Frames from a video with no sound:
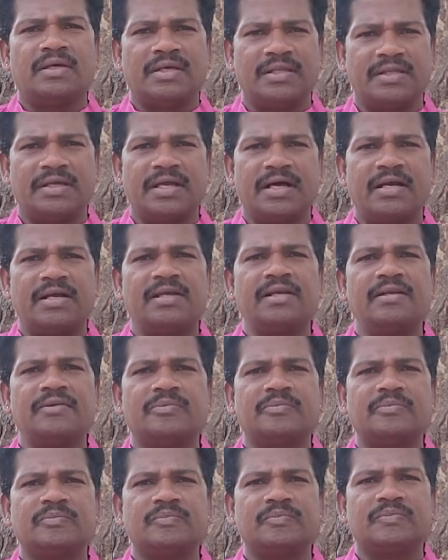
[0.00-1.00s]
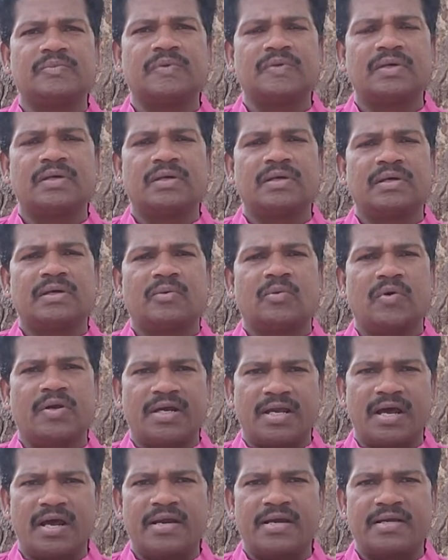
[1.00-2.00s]
இந்த நாளில் ஒரு
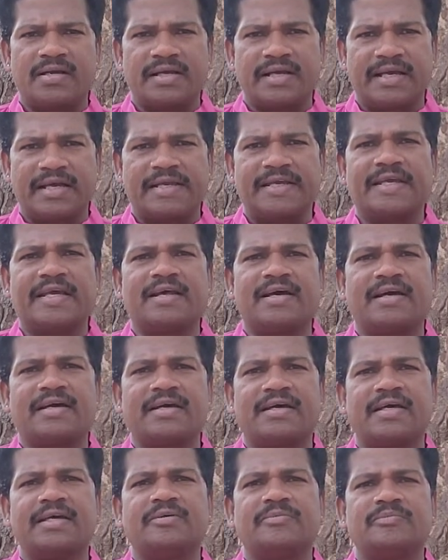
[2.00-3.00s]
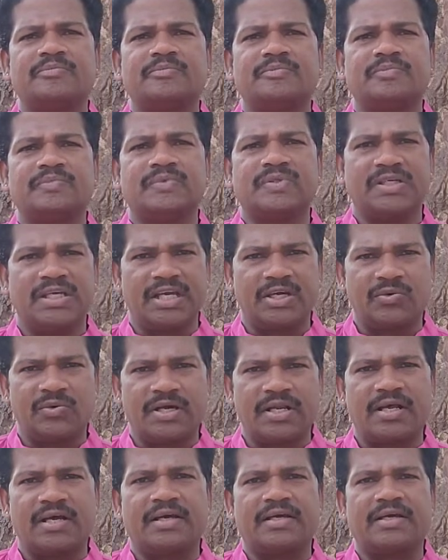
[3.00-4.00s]
நாடக கலைஞனாக
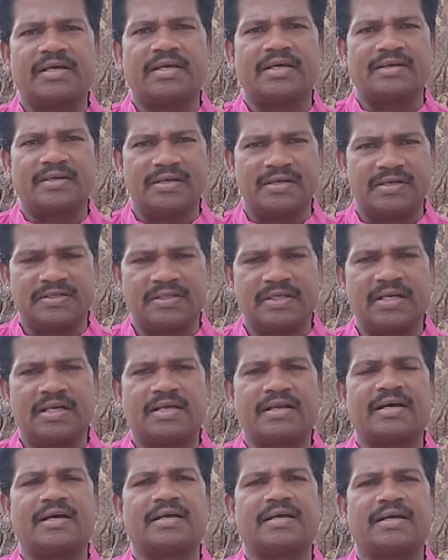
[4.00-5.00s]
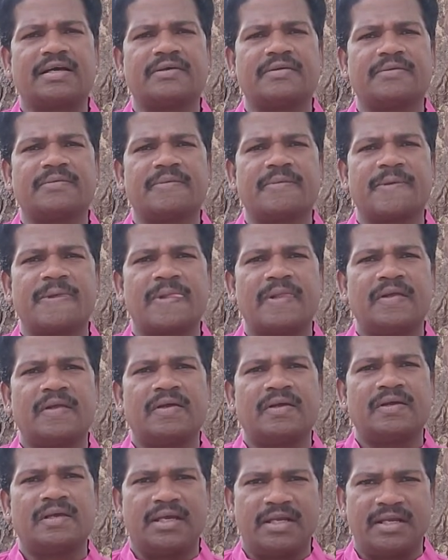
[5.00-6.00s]
இயக்குனராக எழுத்தாளராக
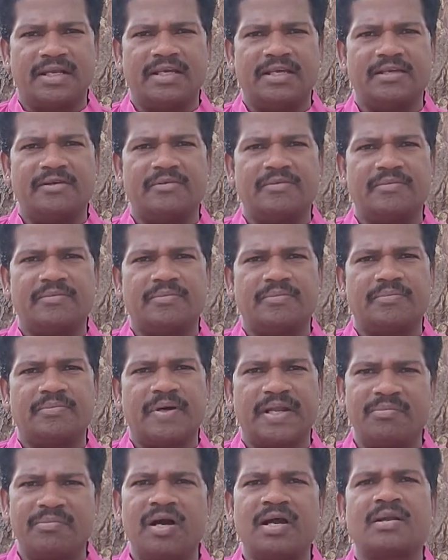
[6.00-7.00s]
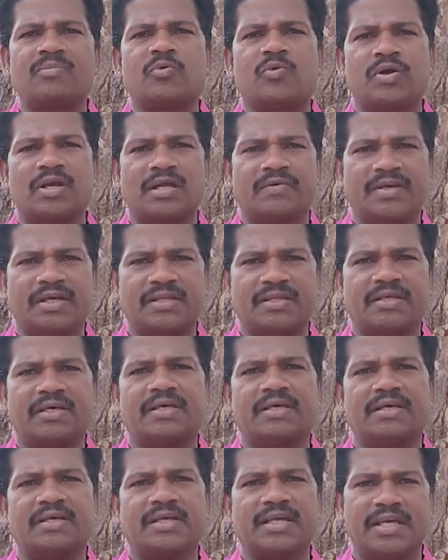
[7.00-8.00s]
என்னை பரிமாணம் கொள்ள வைத்த
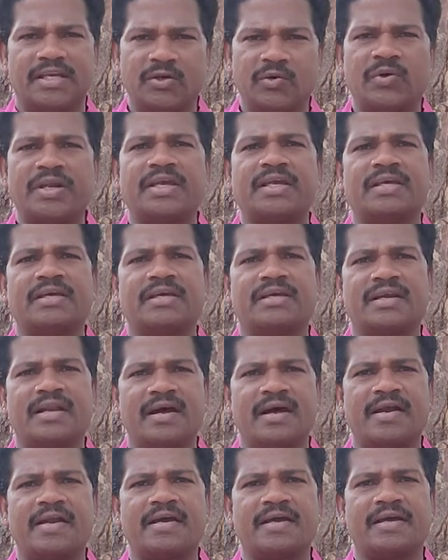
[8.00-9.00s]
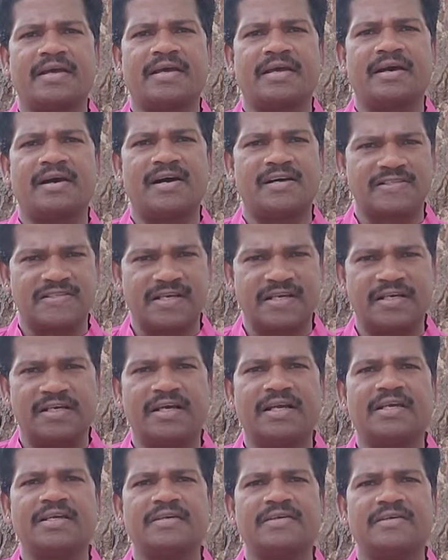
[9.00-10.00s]
என்னுடைய நாடக
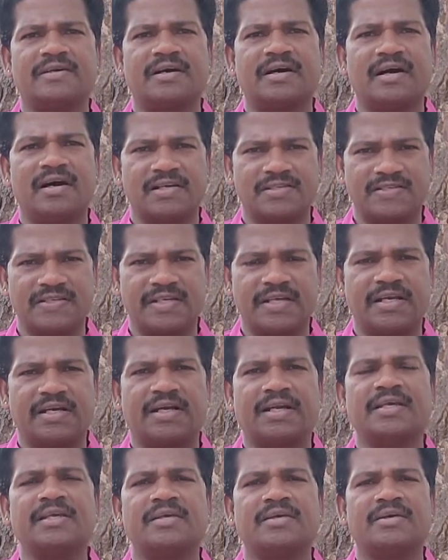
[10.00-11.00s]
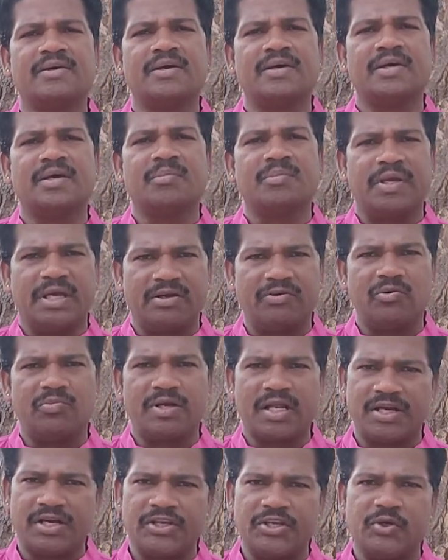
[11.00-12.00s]
ஆசான்களை ஆசிரியர்களை
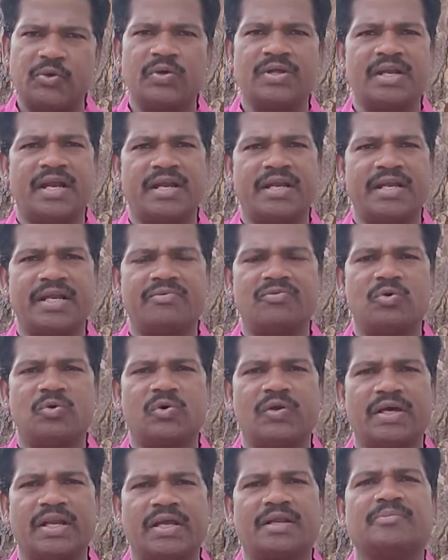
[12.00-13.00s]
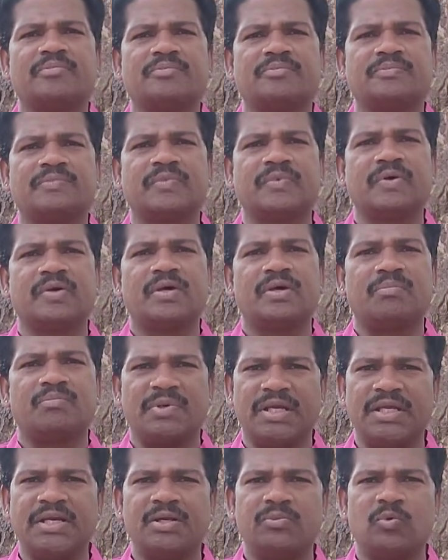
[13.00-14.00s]
மிகவும் நன்றியோடு நான் நினைவு கூறுகிறேன்
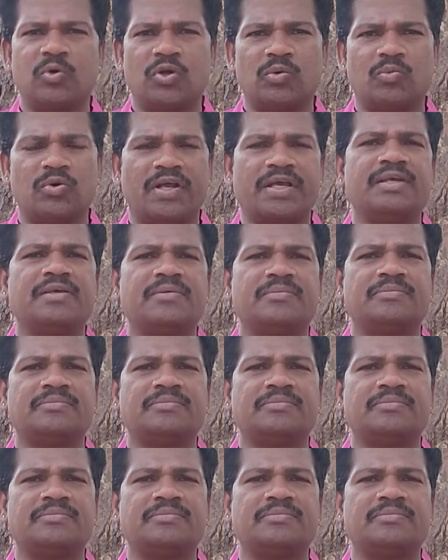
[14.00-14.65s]
மீண்டும் ஒரு முறை